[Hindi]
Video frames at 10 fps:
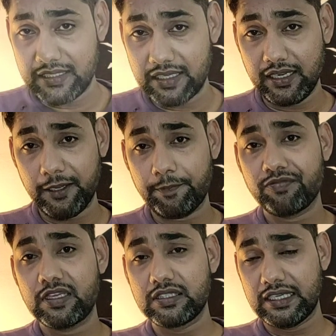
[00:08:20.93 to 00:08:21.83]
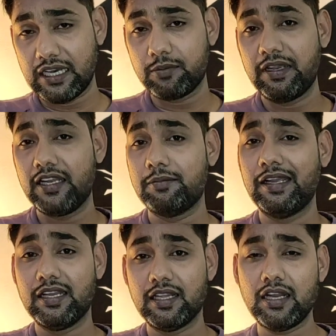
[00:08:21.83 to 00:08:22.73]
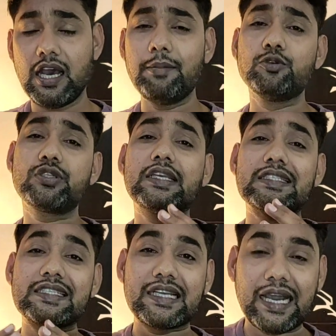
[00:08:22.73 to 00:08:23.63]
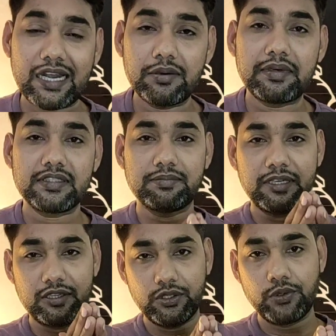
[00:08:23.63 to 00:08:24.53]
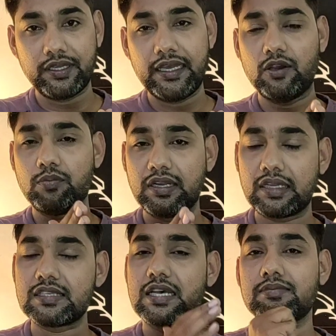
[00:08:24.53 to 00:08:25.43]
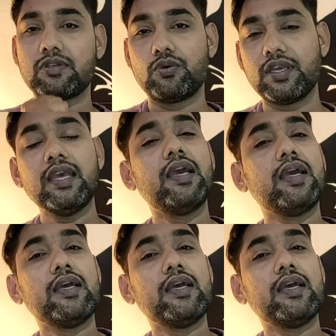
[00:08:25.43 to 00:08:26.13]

मिले जा रही है ठीक है हर महीने महीने दर अब उसकी किसी कारणवश मृत्यु होगी या उम्र के हिसाब से होगी